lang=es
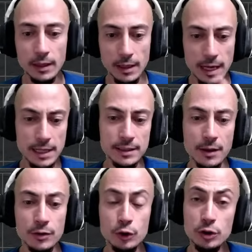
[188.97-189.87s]
Ahí está,
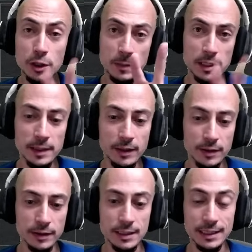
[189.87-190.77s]
dos chispas
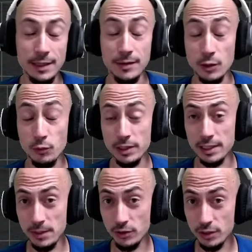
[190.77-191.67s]
resplandecientes y 50
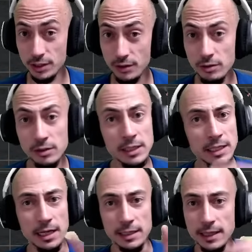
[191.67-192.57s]
millones de oro
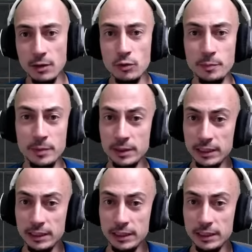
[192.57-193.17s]
y te da un,